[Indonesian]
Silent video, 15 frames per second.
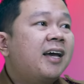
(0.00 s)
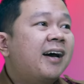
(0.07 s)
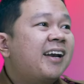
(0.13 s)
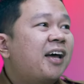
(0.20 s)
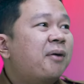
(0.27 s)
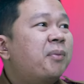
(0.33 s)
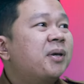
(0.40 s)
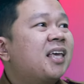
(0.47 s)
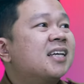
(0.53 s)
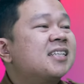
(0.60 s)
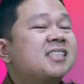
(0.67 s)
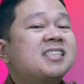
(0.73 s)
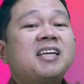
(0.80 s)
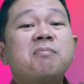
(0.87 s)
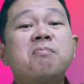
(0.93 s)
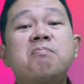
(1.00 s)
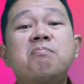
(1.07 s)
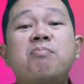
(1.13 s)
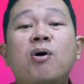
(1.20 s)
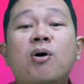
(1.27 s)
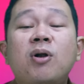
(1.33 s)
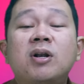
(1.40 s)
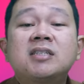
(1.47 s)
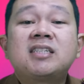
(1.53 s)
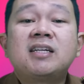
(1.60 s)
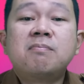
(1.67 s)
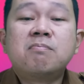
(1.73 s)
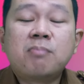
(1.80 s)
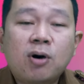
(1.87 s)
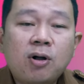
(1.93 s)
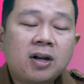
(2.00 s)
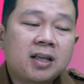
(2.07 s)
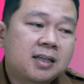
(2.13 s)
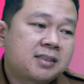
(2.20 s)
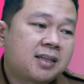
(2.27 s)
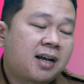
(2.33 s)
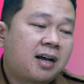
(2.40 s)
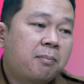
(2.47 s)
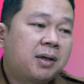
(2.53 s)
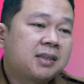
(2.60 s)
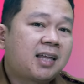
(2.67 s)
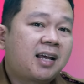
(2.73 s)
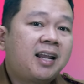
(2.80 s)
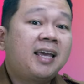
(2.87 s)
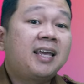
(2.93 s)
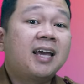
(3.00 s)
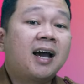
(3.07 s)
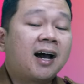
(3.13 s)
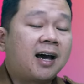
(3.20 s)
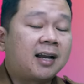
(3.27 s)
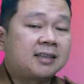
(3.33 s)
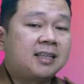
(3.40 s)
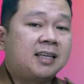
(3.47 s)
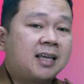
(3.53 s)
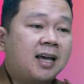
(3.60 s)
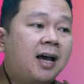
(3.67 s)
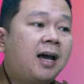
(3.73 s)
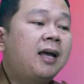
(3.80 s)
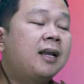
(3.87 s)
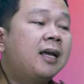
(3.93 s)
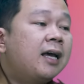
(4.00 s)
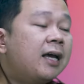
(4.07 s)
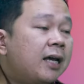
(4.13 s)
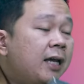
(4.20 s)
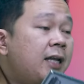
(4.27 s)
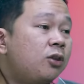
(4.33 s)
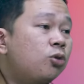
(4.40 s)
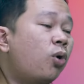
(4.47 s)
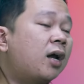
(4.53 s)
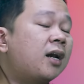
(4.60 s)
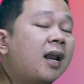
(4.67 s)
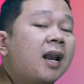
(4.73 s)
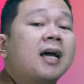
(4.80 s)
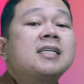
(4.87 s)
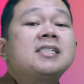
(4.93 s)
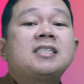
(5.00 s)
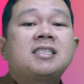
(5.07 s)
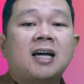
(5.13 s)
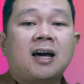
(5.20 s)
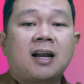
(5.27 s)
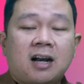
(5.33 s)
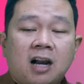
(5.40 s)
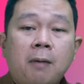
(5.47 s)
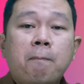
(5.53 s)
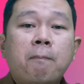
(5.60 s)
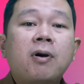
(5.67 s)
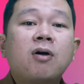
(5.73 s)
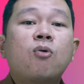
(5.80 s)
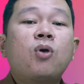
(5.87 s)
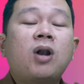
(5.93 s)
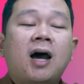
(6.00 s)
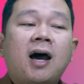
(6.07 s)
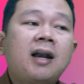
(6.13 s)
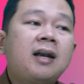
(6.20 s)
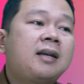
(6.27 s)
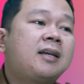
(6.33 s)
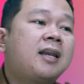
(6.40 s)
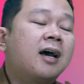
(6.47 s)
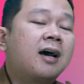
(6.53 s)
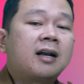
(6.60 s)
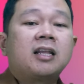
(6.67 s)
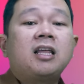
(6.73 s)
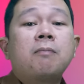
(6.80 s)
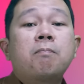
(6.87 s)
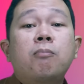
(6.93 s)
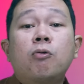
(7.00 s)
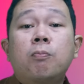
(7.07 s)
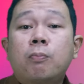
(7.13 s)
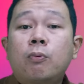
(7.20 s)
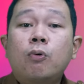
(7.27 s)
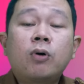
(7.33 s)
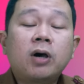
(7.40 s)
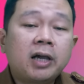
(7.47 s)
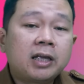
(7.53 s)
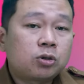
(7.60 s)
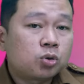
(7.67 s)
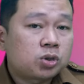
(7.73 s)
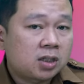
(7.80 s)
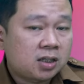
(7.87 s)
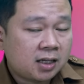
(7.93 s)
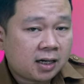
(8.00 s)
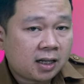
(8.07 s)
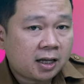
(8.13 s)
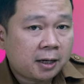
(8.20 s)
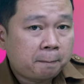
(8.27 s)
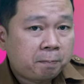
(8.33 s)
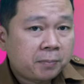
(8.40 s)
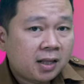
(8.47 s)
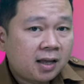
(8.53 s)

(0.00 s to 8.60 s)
yang namanya simbol-simbol ya sahabat tani yang artinya itu adalah cara penggunaan dari pupuk itu sendiri.